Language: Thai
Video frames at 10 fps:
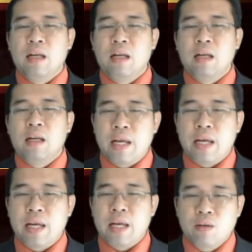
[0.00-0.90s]
ท่านอยู่ใน
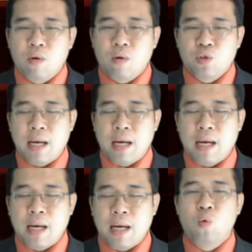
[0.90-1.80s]
ราชวงศ์สุพรร
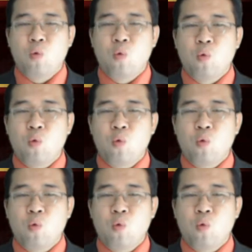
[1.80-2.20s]
ณภูมิ